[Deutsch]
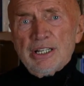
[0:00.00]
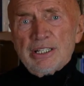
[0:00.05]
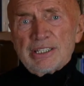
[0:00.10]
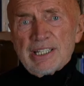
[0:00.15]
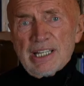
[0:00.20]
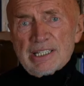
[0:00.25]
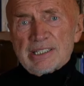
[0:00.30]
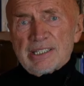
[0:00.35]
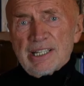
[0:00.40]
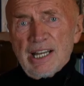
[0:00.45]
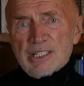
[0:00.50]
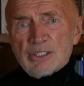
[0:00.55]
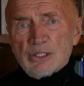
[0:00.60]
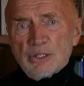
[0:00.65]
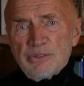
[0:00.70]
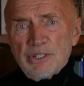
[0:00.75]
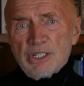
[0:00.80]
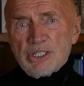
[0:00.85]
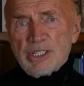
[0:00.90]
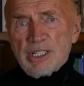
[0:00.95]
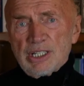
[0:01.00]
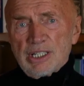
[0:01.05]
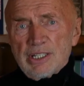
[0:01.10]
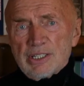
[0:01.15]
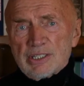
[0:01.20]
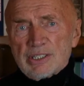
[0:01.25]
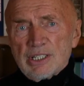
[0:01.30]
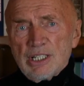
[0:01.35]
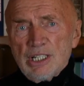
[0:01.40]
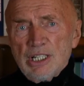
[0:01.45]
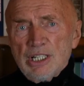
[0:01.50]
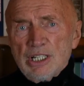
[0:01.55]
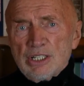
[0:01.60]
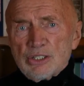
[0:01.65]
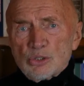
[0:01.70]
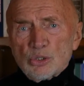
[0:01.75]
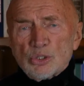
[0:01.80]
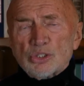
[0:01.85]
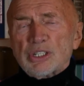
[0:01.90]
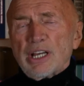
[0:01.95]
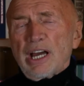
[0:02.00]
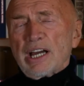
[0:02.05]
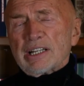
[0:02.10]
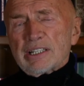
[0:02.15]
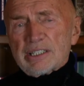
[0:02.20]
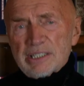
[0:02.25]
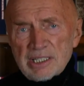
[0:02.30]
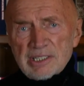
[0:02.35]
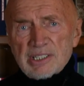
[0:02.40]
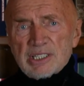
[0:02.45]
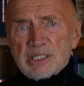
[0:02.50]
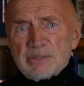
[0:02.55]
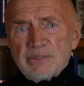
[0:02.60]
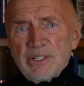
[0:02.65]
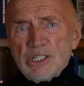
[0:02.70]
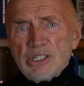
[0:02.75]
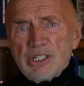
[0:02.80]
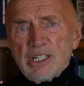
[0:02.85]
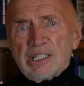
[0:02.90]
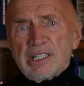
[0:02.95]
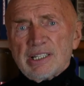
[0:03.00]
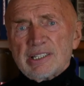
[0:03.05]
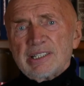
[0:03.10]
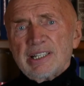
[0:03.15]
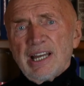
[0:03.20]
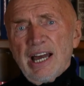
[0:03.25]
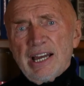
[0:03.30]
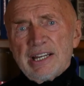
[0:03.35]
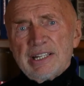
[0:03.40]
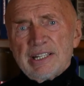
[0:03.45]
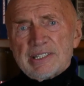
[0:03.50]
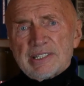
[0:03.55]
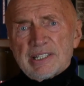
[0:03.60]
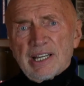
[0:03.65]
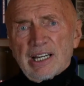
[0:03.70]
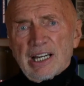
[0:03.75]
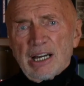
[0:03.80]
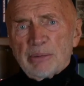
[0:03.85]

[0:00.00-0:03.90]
das da so wichtig ist. Zu sagen, das ist wichtig, das ist die eine Sache,